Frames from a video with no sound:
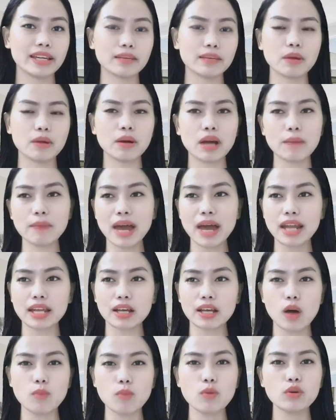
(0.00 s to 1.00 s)
mà các bạn lại
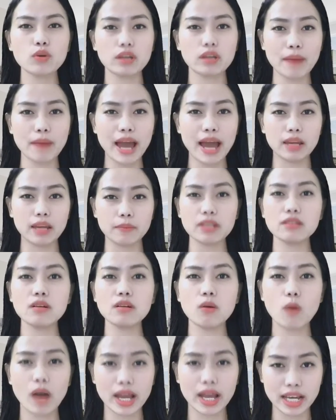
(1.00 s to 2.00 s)
có một người bạn ở bên
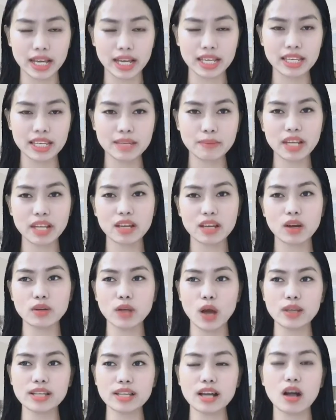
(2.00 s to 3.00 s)
nước ngoài đấy bạn ấy có
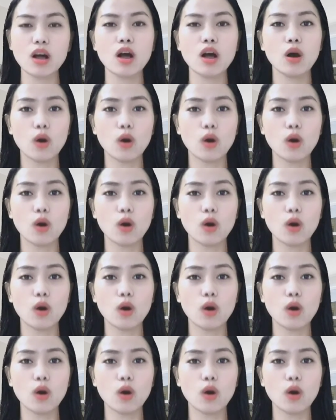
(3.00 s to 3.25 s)
nói rằng